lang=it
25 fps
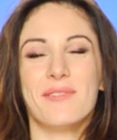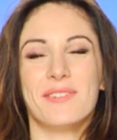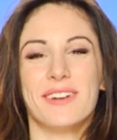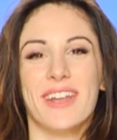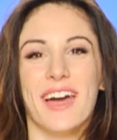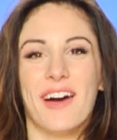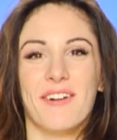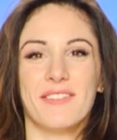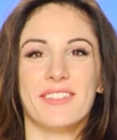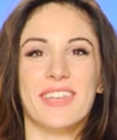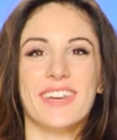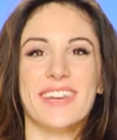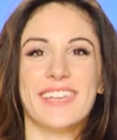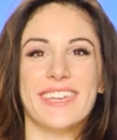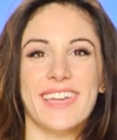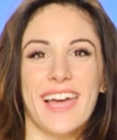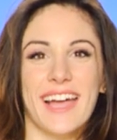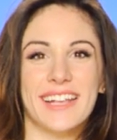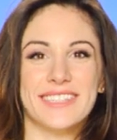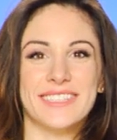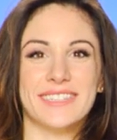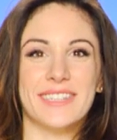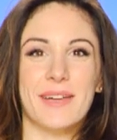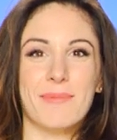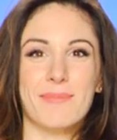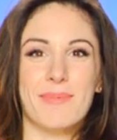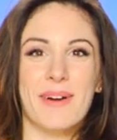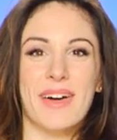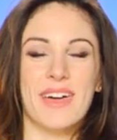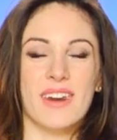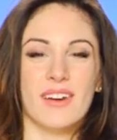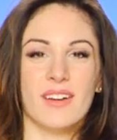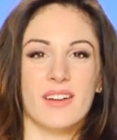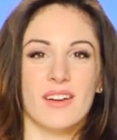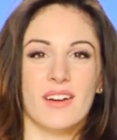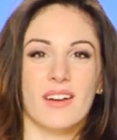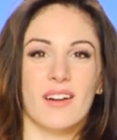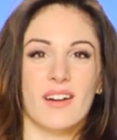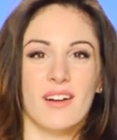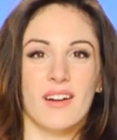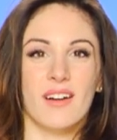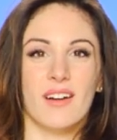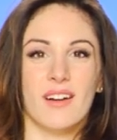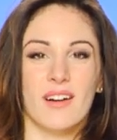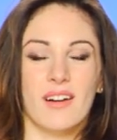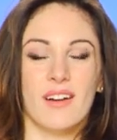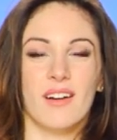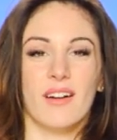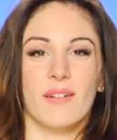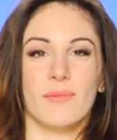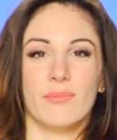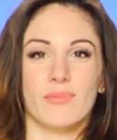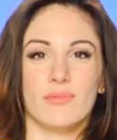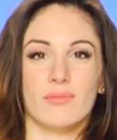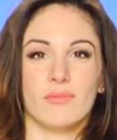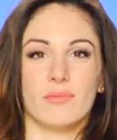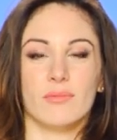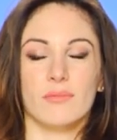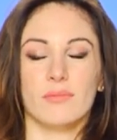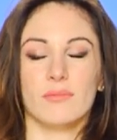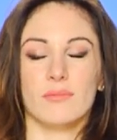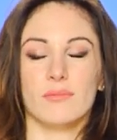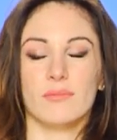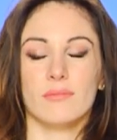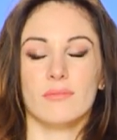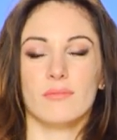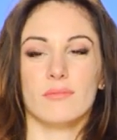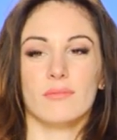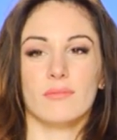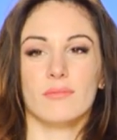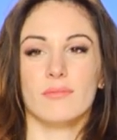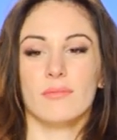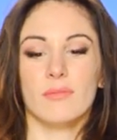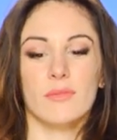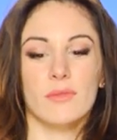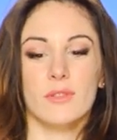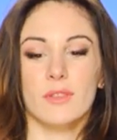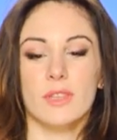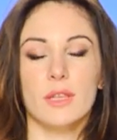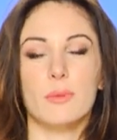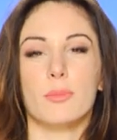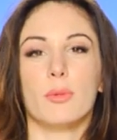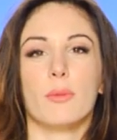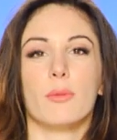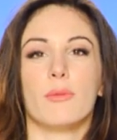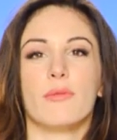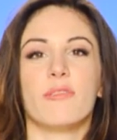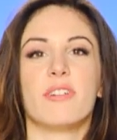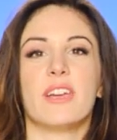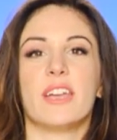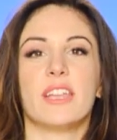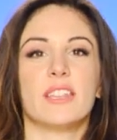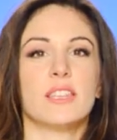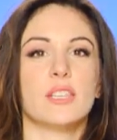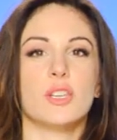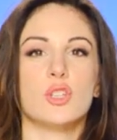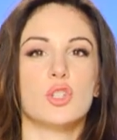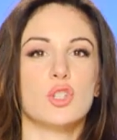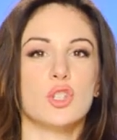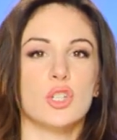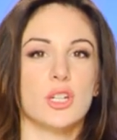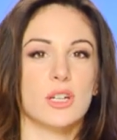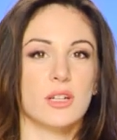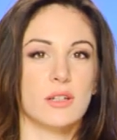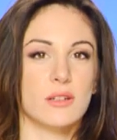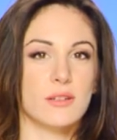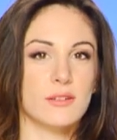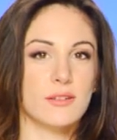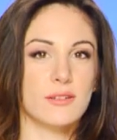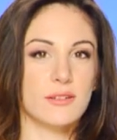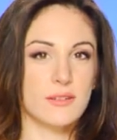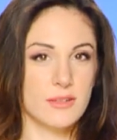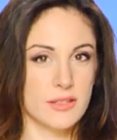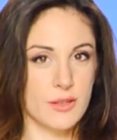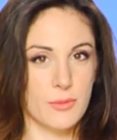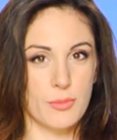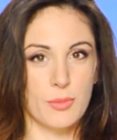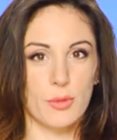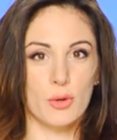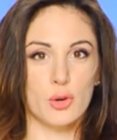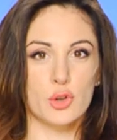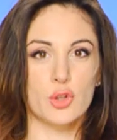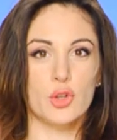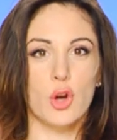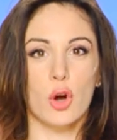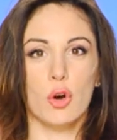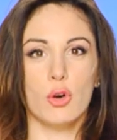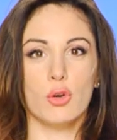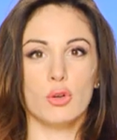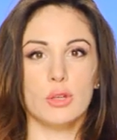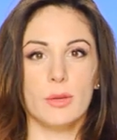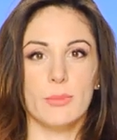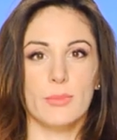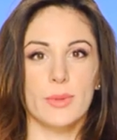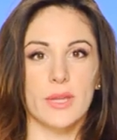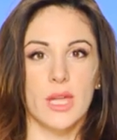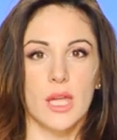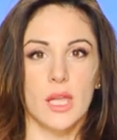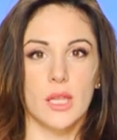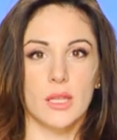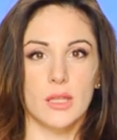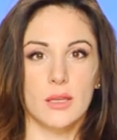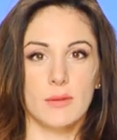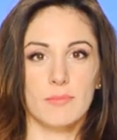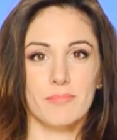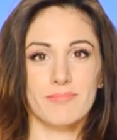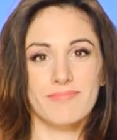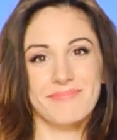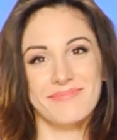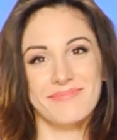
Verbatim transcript: una, una richiesta per... Ehm, tipo fetish, tipo gioco di piedi.